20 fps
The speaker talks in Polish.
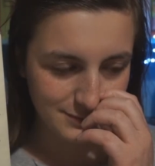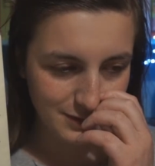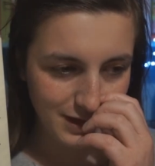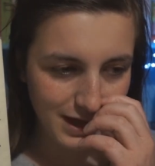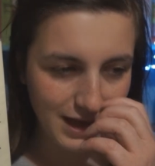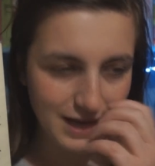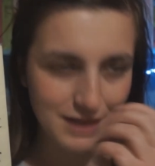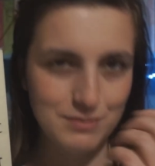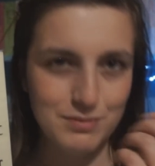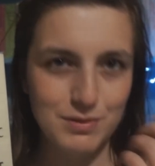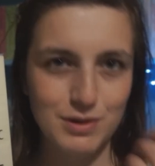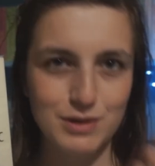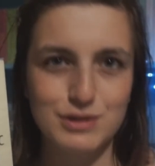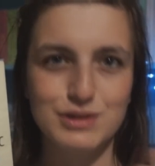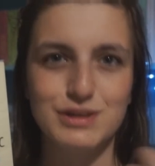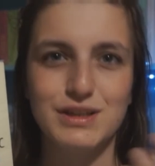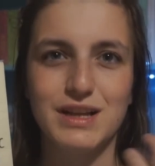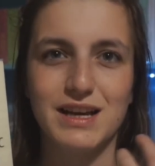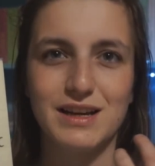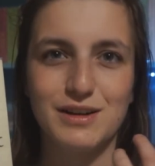No jak
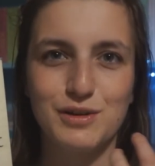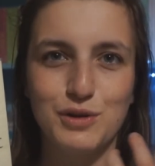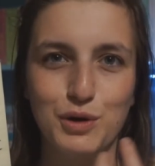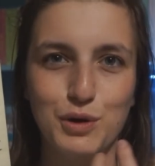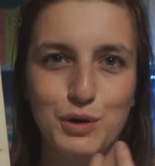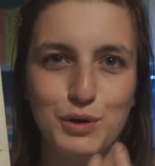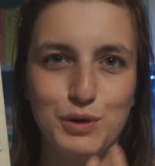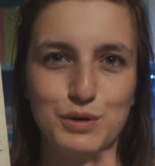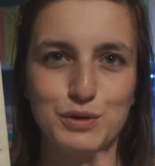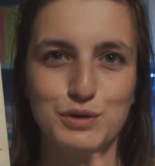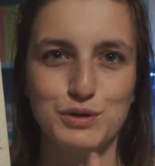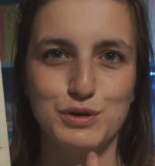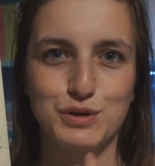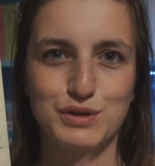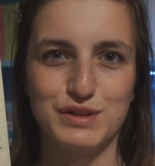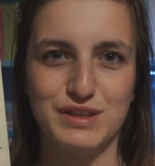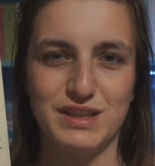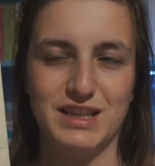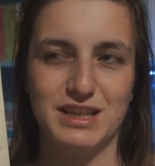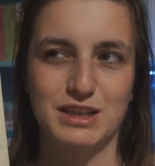można kogoś
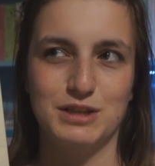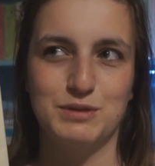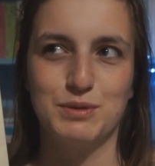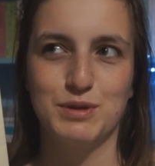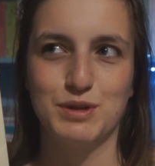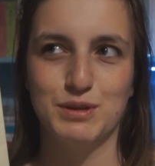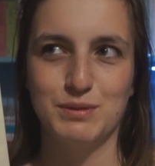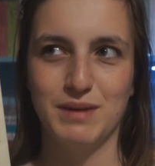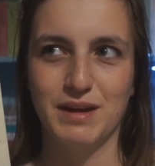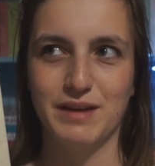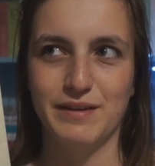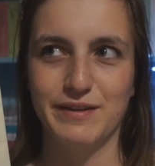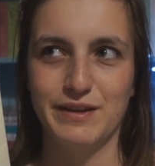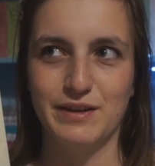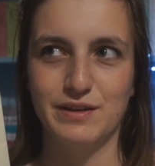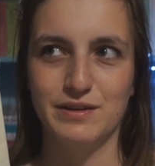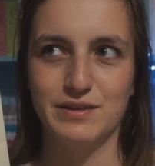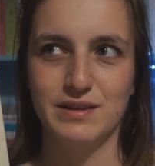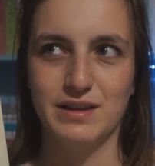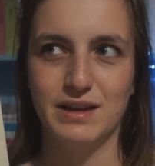oceniać po tym, jak
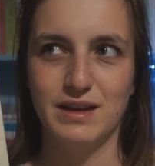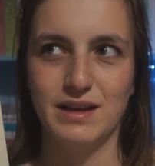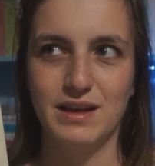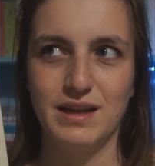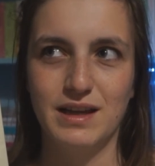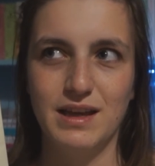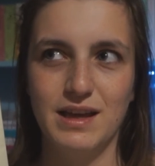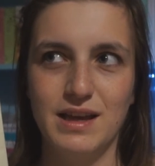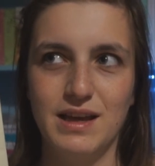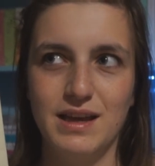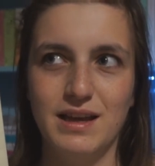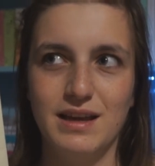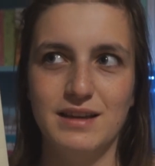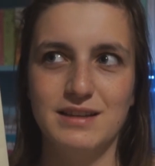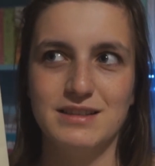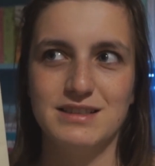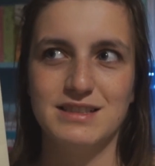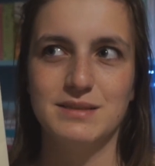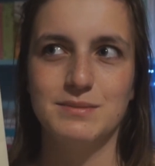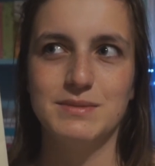wygląda?
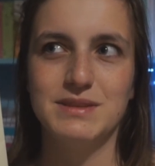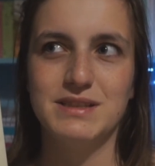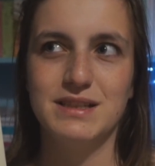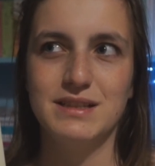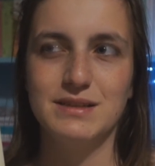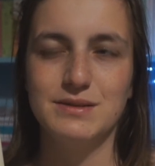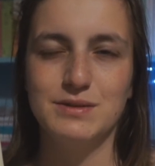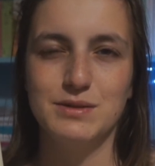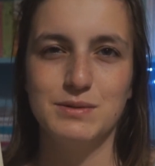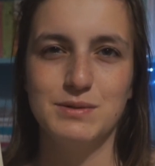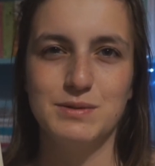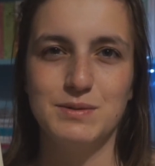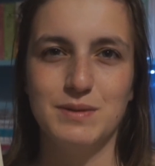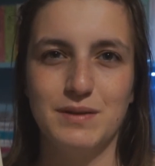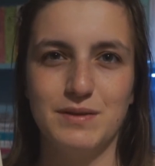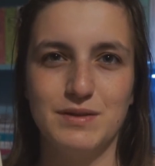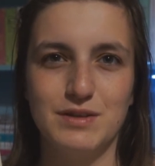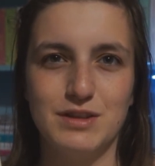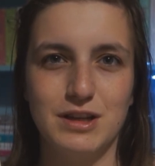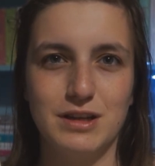Czasami zdaję sobie
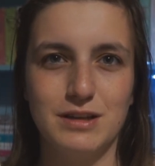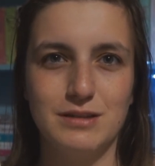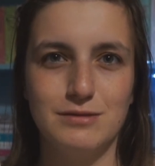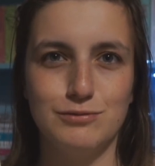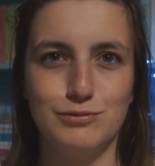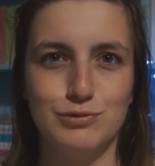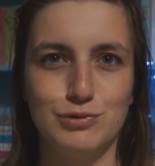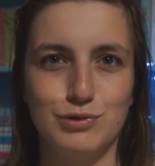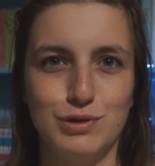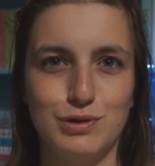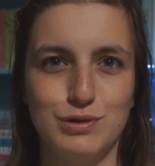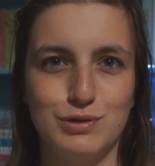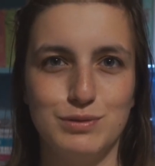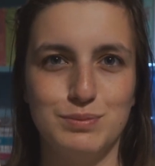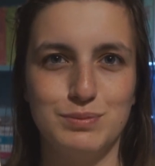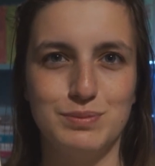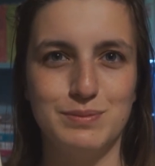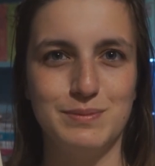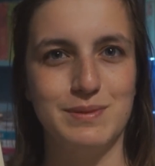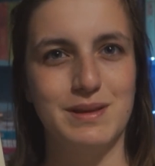sprawę, że dużo osób
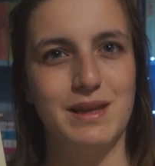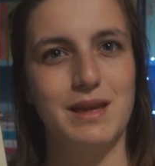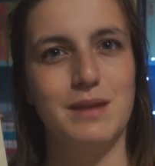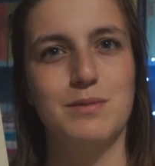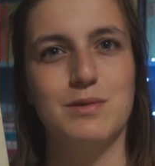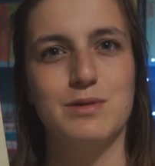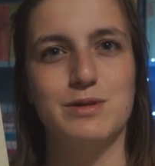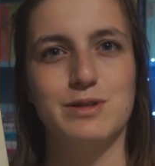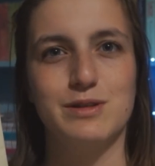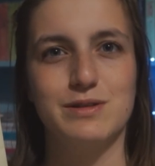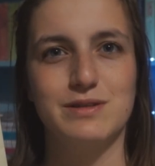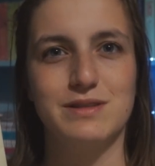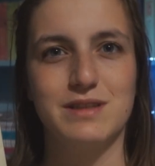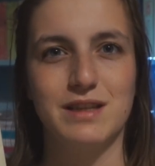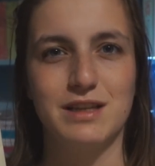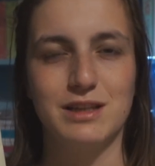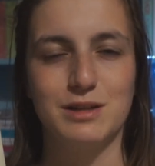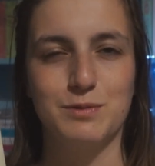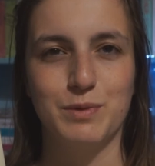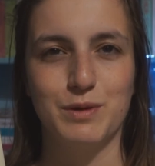mnie może
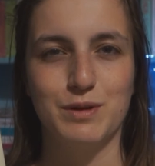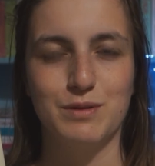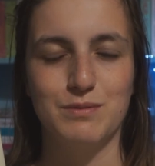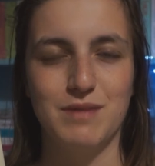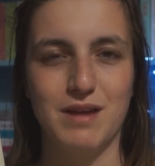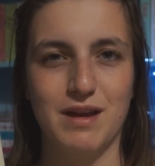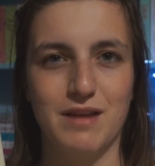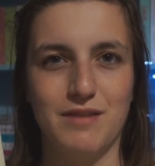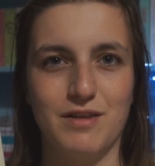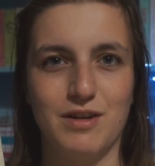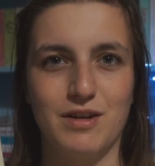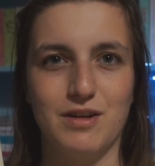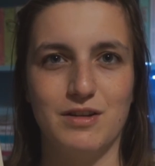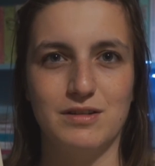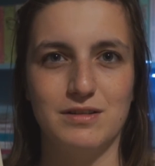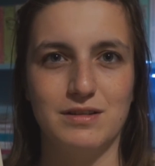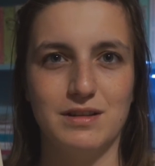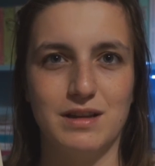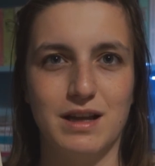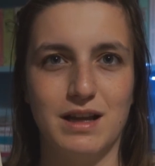oceniać po tym, jak
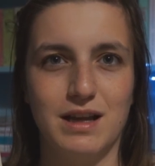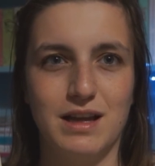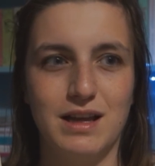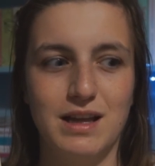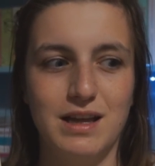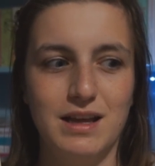wygląda.